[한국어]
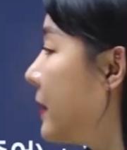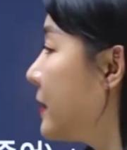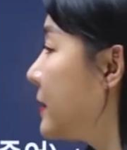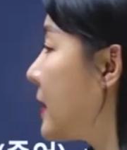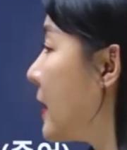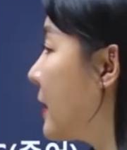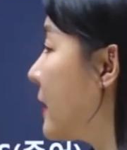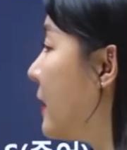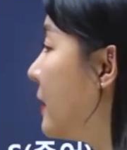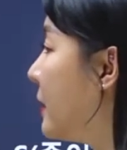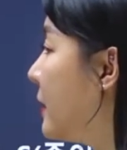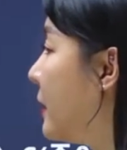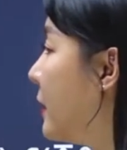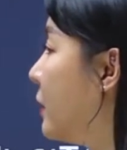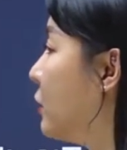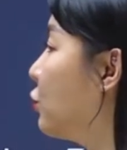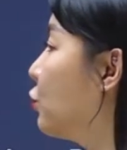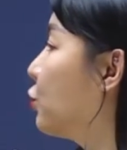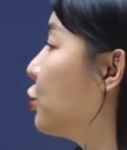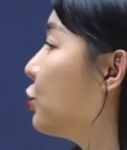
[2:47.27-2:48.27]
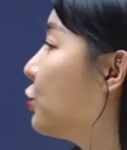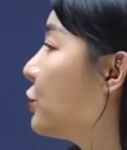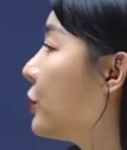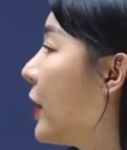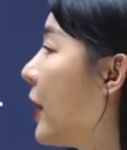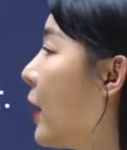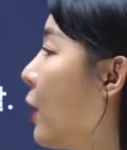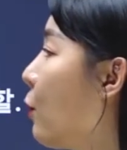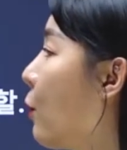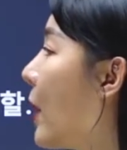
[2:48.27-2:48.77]
자, 얘는 두
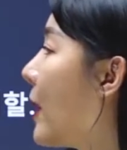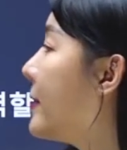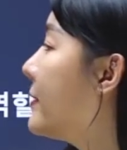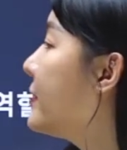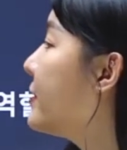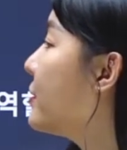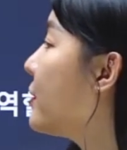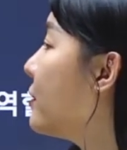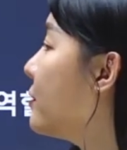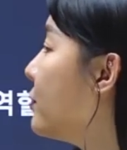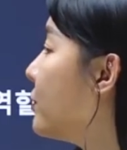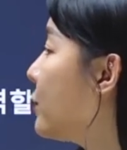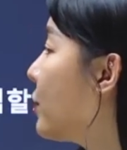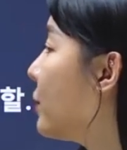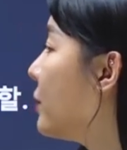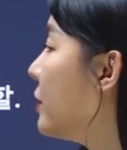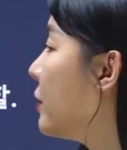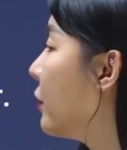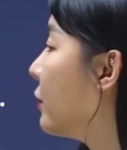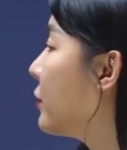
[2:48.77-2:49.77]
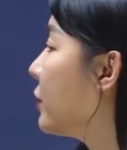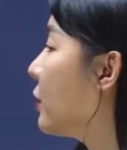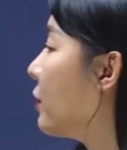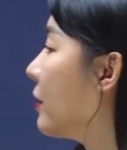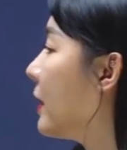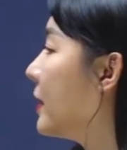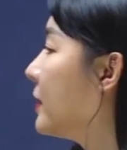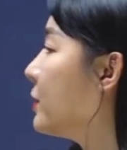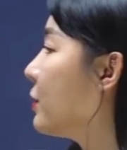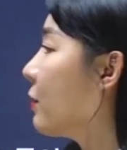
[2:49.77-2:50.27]
개의 완전절을
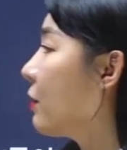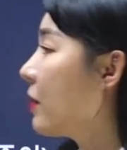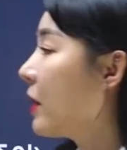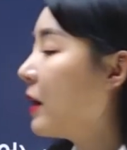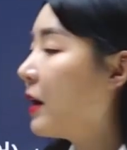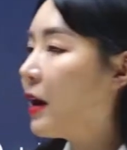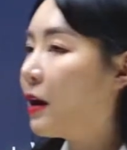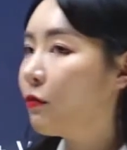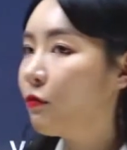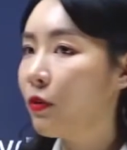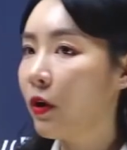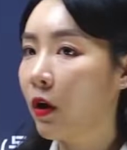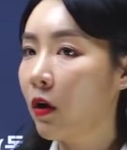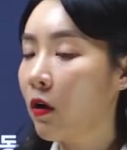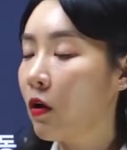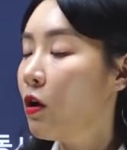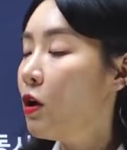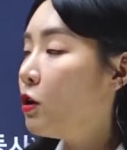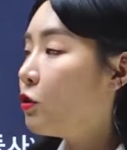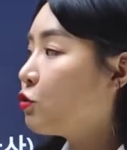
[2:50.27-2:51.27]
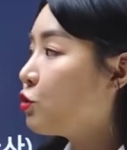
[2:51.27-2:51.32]
연결하는 역할을 하고요.